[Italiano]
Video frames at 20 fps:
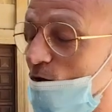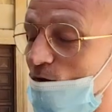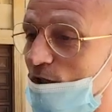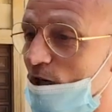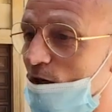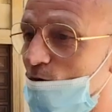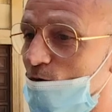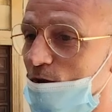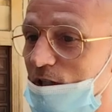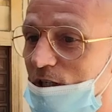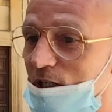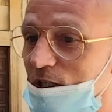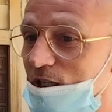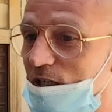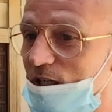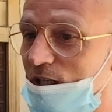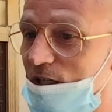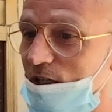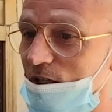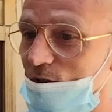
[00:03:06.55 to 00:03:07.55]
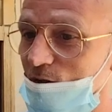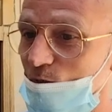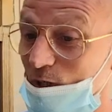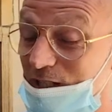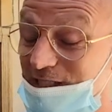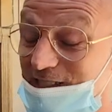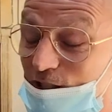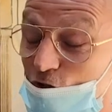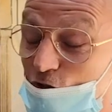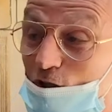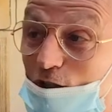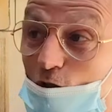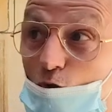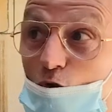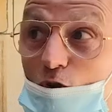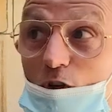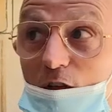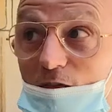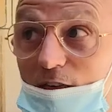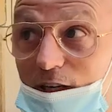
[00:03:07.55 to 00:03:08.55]
da un, eh, una stagione
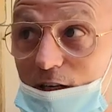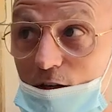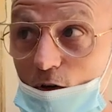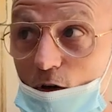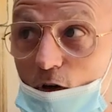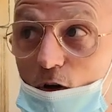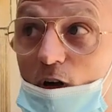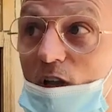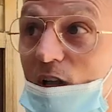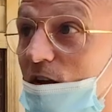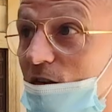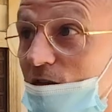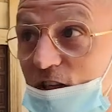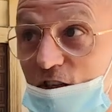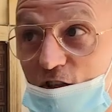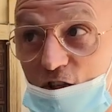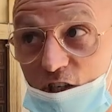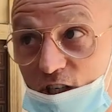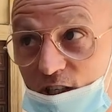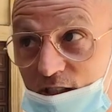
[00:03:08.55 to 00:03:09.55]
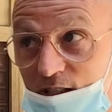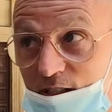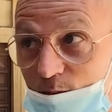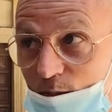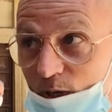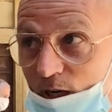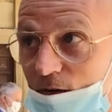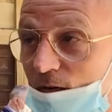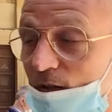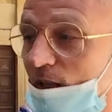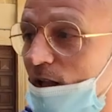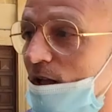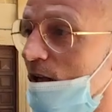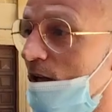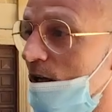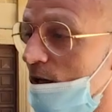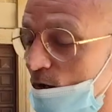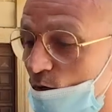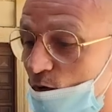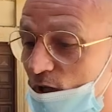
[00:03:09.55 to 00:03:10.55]
autunno-inverno felicissima,
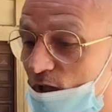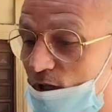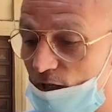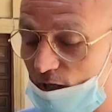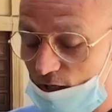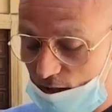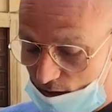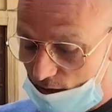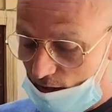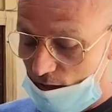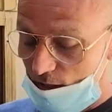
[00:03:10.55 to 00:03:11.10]
quindi